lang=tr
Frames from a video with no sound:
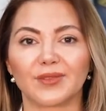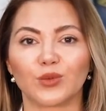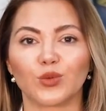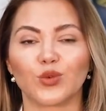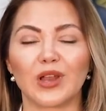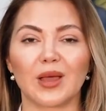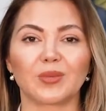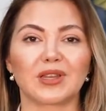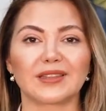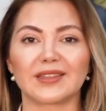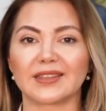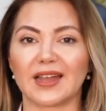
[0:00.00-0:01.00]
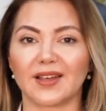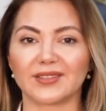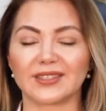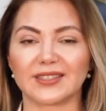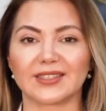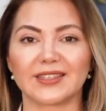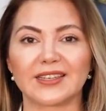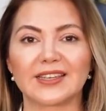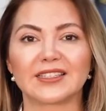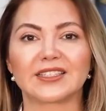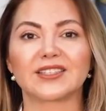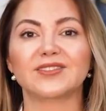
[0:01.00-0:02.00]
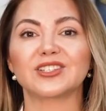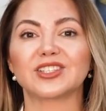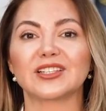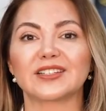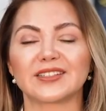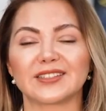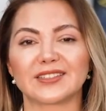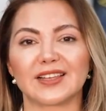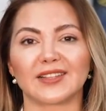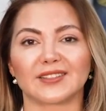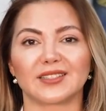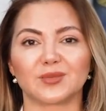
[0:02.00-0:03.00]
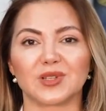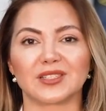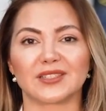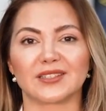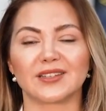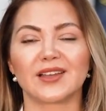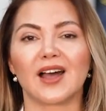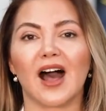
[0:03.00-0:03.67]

tüylenmenin tedavisi, sivilcelerin azaltılması,